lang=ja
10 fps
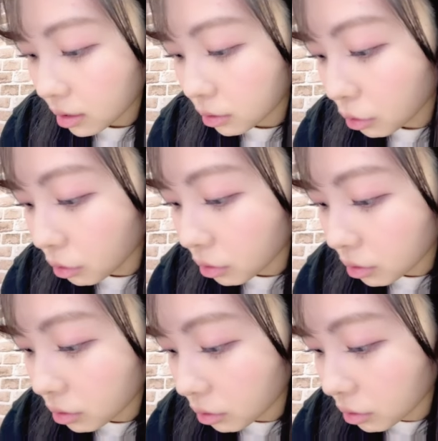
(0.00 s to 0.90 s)
と
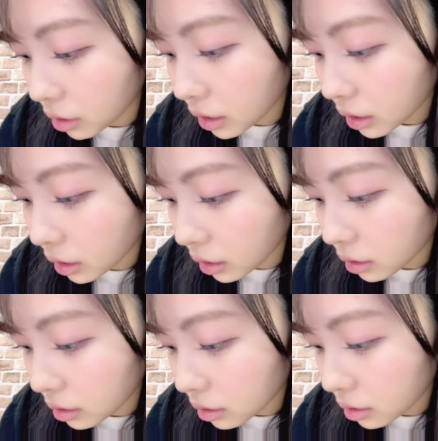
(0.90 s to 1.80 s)
おにぎり
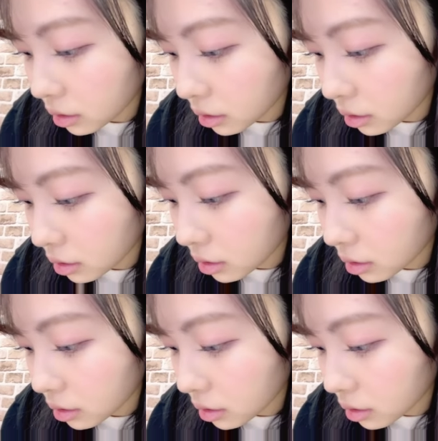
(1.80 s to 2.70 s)
おさらいって呼
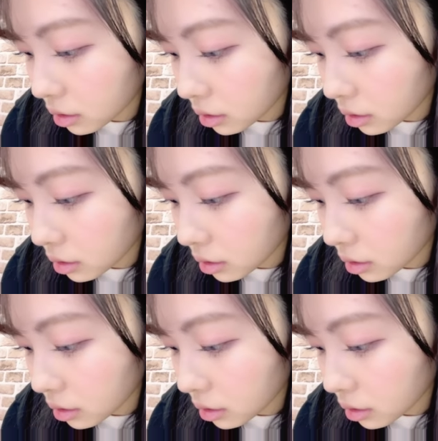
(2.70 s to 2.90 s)
ばれ